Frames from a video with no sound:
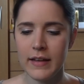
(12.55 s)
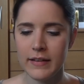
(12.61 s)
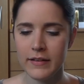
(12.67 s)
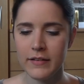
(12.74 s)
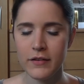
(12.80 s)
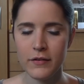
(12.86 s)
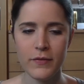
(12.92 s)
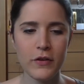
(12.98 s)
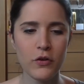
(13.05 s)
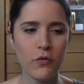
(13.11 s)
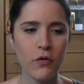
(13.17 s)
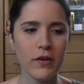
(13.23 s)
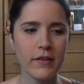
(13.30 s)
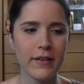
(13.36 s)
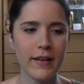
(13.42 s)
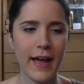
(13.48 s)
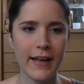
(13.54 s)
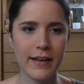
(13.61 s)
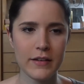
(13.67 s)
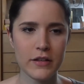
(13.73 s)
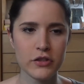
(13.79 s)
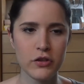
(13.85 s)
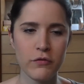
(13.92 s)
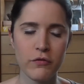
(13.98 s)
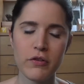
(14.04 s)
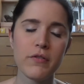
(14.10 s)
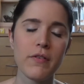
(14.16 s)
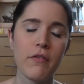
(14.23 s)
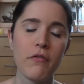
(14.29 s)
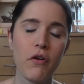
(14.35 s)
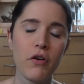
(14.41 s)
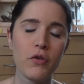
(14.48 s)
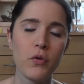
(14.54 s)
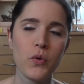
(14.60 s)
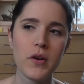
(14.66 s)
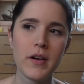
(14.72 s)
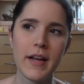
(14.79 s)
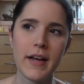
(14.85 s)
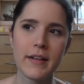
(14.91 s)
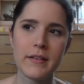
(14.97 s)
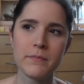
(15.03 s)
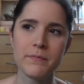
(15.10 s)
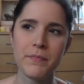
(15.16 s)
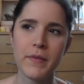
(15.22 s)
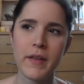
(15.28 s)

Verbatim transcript: Dieses Video wollte ich ja eigentlich schon vor zwei Wochen hochladen.